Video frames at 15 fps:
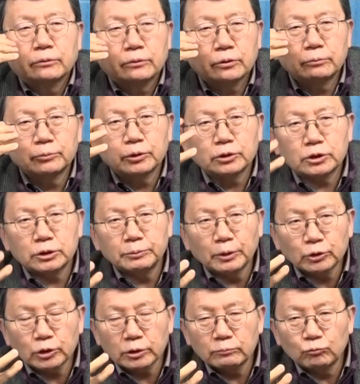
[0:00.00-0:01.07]
그럼 이게
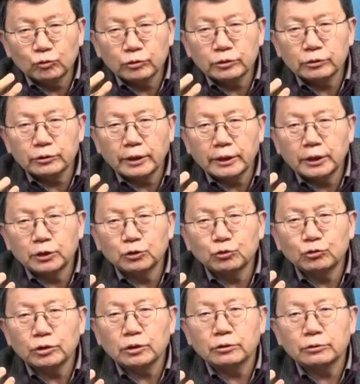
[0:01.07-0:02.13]
치명적인 무기를 그 안에 넣을
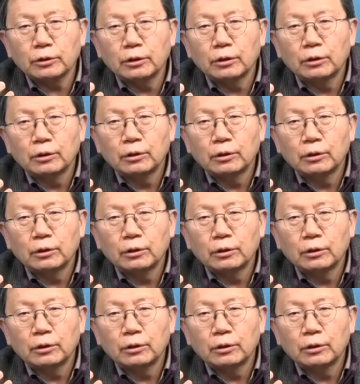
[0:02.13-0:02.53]
수 있거든.